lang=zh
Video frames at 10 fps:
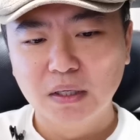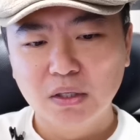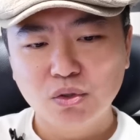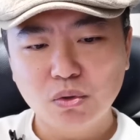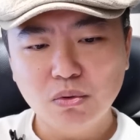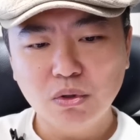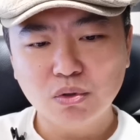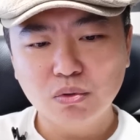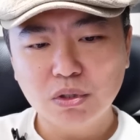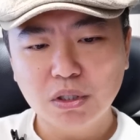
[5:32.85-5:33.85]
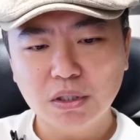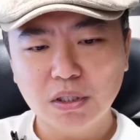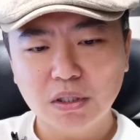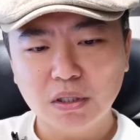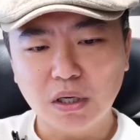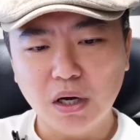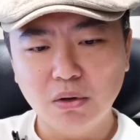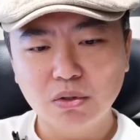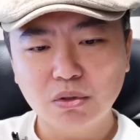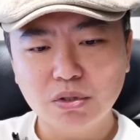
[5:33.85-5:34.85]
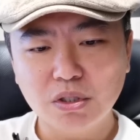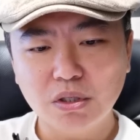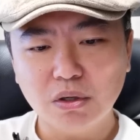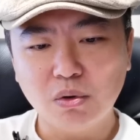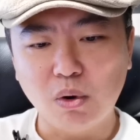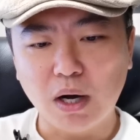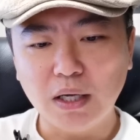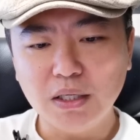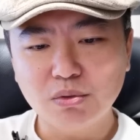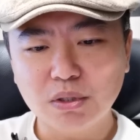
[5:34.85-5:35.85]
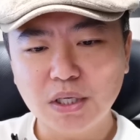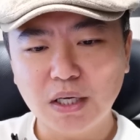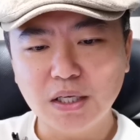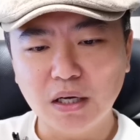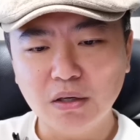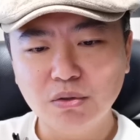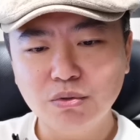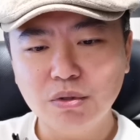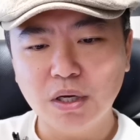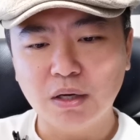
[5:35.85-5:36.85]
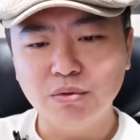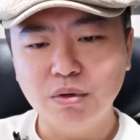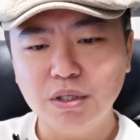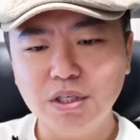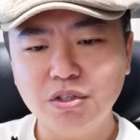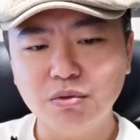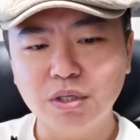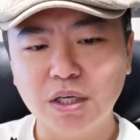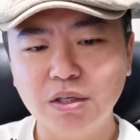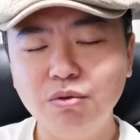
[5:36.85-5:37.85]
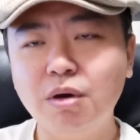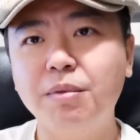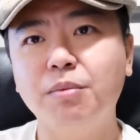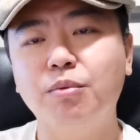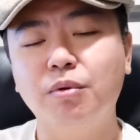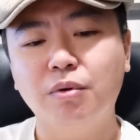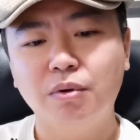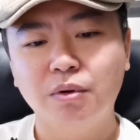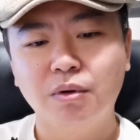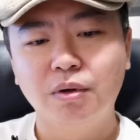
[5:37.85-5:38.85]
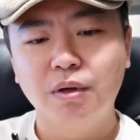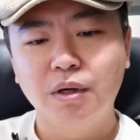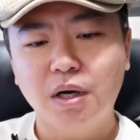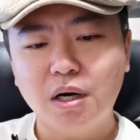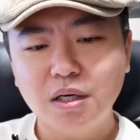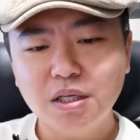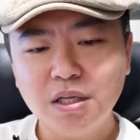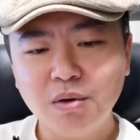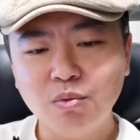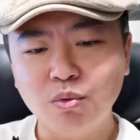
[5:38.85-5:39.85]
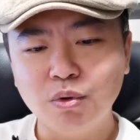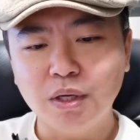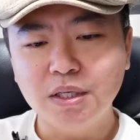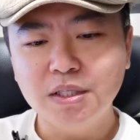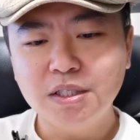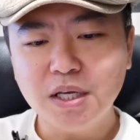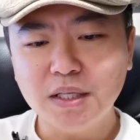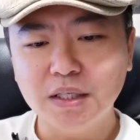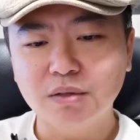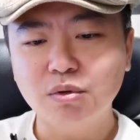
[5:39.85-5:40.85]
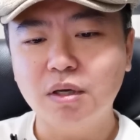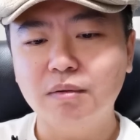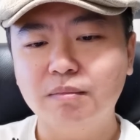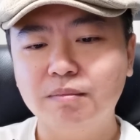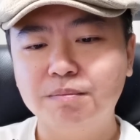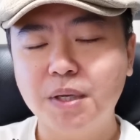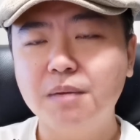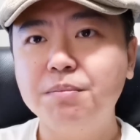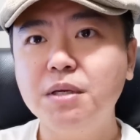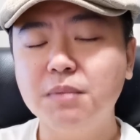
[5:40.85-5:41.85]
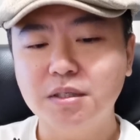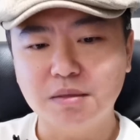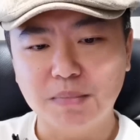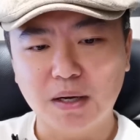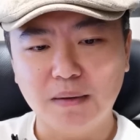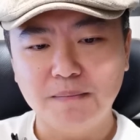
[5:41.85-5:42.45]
中国出生的澳洲籍华裔作家杨恒军啊，于一九年一月被捕，二一年五月因间谍罪。被闭门审判，